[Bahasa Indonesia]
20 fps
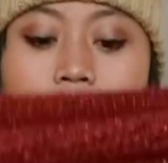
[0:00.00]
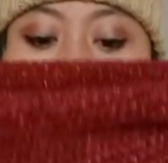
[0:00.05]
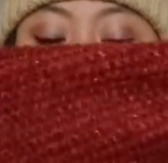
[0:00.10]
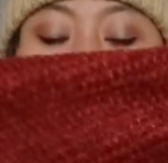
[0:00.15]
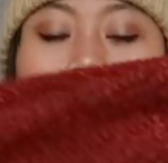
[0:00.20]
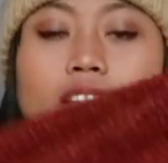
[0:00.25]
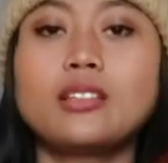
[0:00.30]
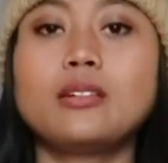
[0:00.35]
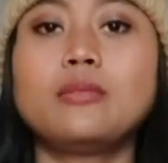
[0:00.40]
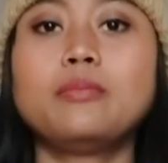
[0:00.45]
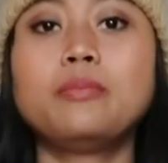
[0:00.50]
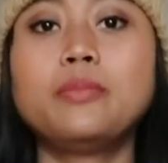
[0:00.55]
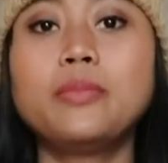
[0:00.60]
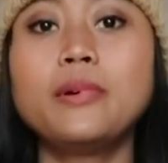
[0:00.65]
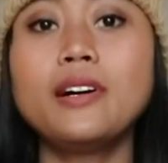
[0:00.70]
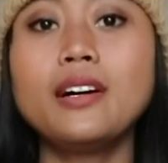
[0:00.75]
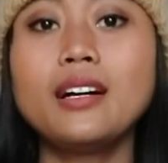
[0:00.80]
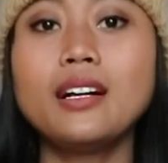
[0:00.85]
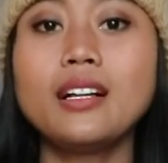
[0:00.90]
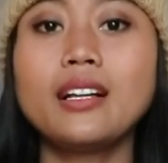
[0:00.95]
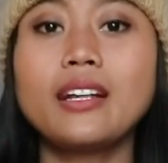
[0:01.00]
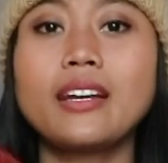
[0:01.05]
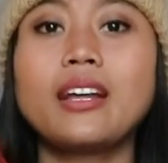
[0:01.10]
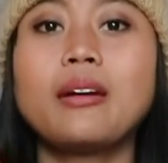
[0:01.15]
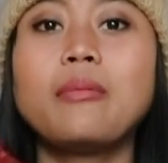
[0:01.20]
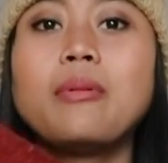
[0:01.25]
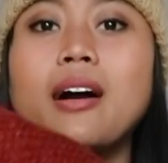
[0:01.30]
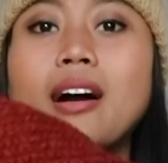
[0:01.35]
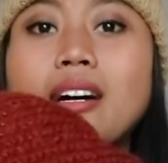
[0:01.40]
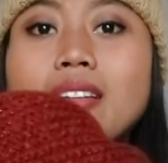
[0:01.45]
ini tebel
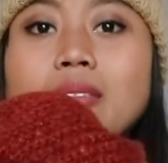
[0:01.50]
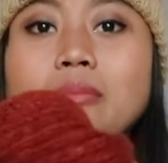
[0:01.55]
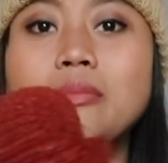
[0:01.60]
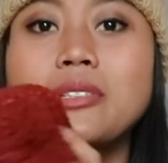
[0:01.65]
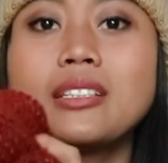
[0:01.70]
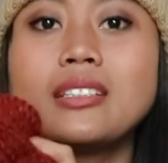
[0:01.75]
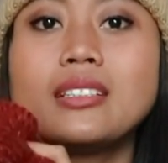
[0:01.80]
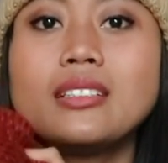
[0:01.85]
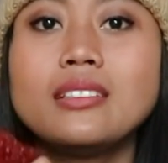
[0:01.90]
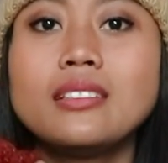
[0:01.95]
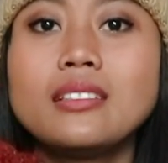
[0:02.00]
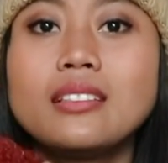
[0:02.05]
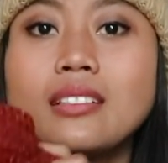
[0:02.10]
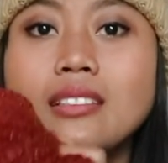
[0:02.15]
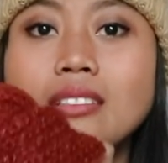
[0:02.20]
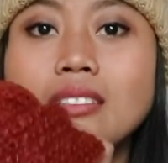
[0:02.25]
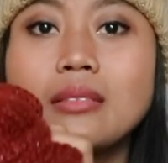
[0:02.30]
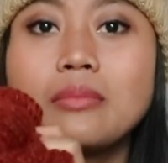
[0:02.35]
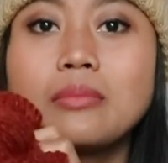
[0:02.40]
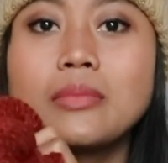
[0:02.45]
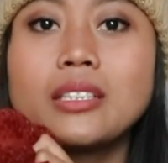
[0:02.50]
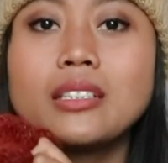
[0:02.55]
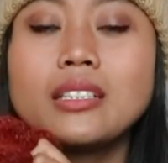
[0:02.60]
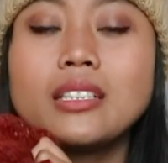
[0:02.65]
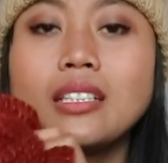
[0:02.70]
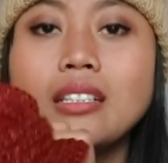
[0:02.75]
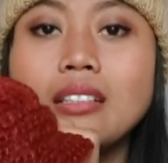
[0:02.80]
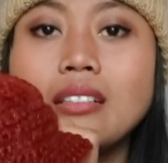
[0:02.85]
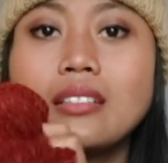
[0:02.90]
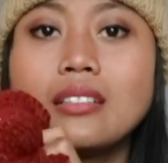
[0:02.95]
enak banget teman teman
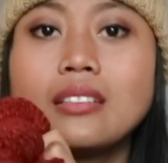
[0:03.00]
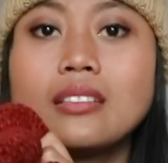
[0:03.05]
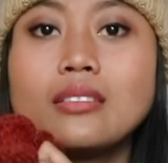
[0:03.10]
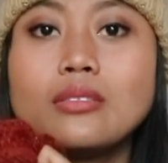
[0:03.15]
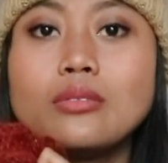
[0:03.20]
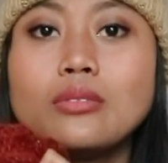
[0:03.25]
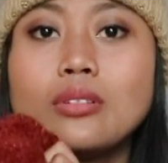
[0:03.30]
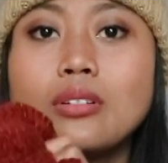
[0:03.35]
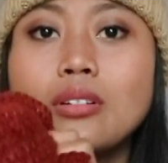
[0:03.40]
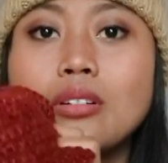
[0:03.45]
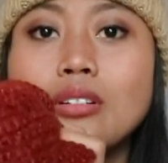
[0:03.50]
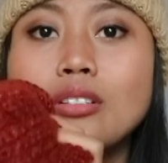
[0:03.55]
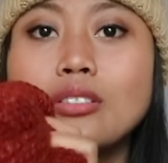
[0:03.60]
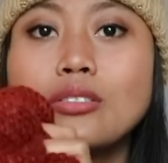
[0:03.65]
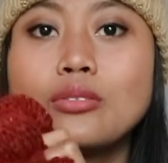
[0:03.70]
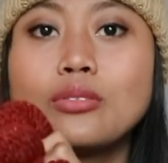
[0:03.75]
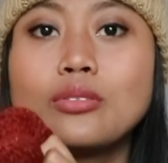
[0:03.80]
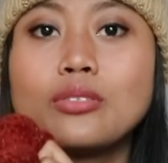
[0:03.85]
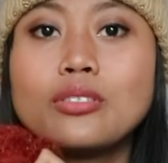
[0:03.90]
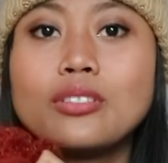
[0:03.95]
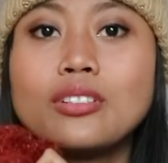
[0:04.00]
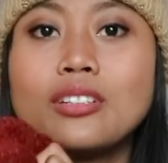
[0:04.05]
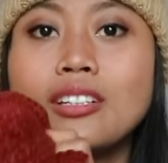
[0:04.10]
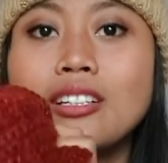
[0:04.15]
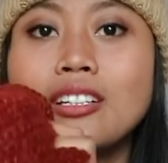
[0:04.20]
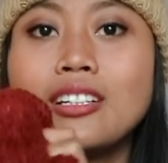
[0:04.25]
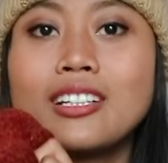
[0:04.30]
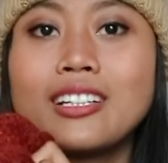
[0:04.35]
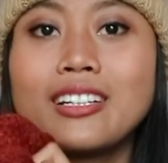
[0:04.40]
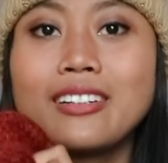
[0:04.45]
nih aduh tuh
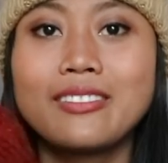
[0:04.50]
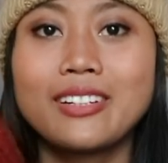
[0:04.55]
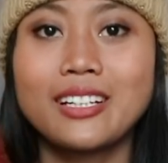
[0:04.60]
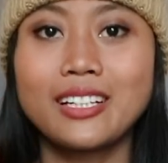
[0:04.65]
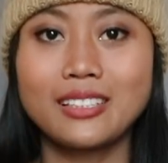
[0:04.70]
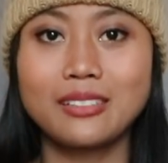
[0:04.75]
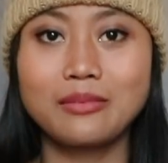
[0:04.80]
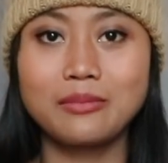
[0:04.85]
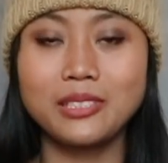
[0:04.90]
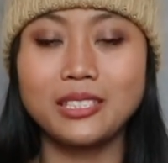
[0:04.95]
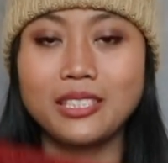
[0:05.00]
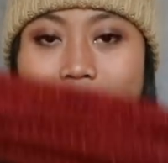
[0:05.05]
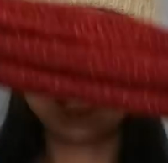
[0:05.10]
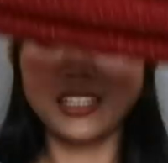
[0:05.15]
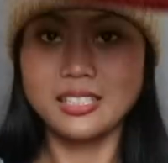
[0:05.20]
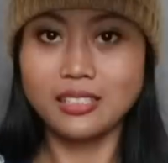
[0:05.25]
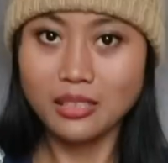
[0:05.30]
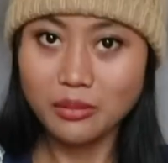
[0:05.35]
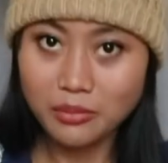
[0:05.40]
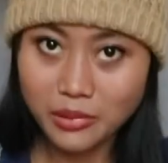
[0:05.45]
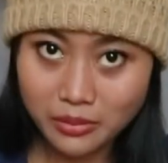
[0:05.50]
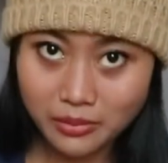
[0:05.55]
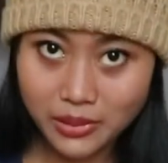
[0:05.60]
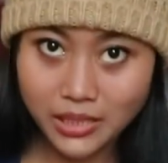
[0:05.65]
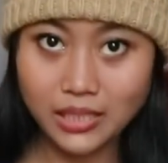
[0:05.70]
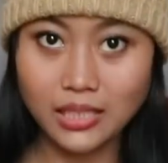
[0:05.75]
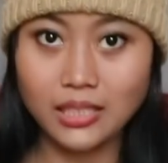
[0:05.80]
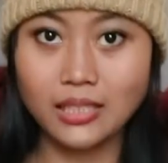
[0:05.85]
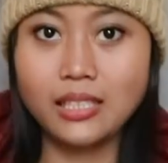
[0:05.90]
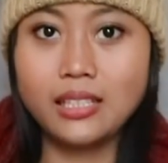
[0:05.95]
gimana tebelnya kan tebel
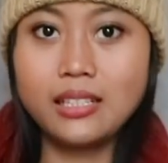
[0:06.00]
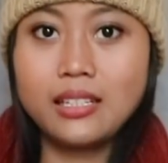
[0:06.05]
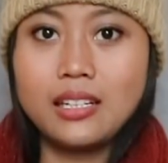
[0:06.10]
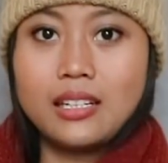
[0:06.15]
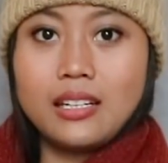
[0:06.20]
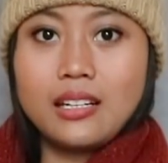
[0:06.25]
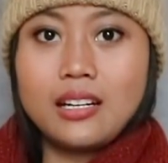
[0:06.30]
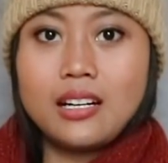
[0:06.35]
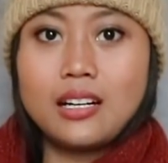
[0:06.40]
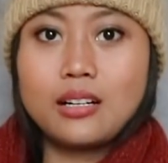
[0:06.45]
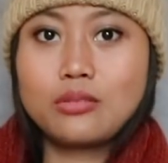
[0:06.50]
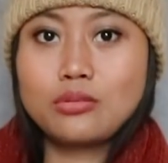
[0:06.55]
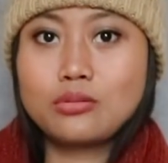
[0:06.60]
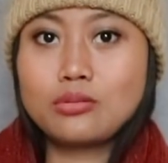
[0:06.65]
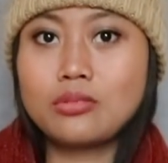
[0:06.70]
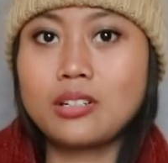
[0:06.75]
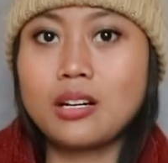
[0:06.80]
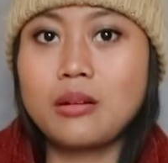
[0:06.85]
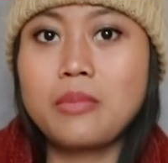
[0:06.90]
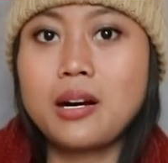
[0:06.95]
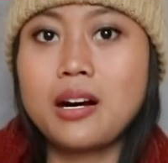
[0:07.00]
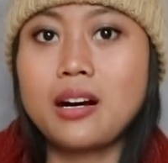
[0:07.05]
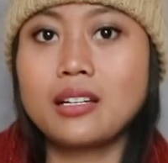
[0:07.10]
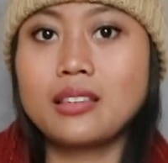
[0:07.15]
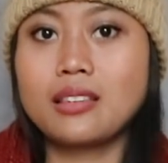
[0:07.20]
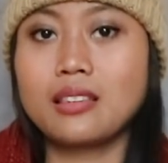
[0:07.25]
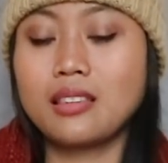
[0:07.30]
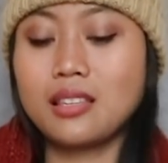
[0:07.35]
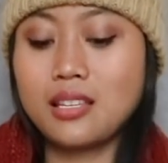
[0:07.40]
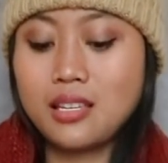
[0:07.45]
banget ini aku suka
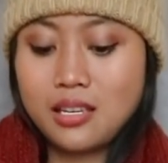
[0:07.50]
banget